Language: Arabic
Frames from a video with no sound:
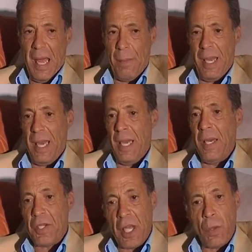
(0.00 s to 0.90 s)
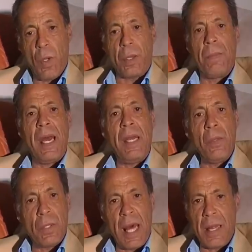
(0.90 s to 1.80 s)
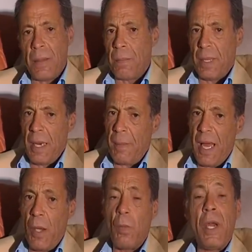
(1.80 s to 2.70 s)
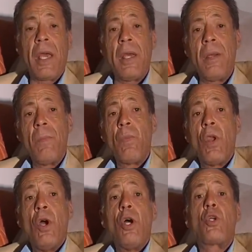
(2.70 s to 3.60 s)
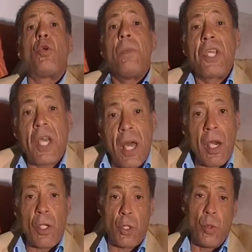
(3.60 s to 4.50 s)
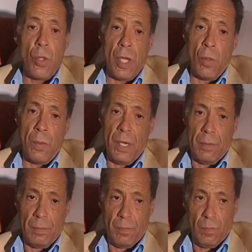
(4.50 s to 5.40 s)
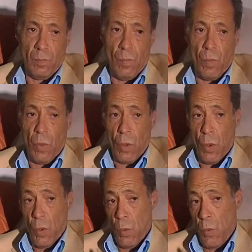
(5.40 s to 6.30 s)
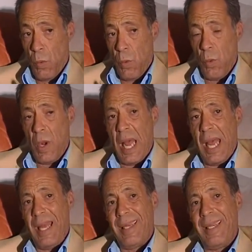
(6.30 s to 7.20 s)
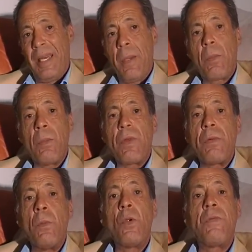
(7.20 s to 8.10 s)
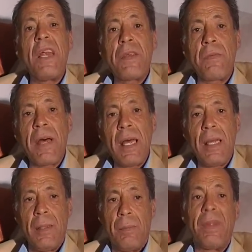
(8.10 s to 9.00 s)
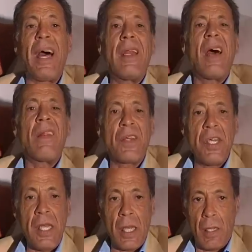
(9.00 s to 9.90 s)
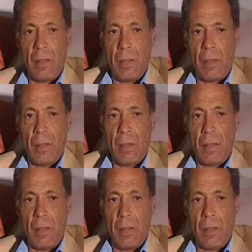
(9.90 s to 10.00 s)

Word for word: اما اللي تشد وقت بن علي وتعذب انا معه ولكن شكون باش يقرر شكون هذوما ونحبكم تفهموا الفلسفه نتاع النهضه شنيه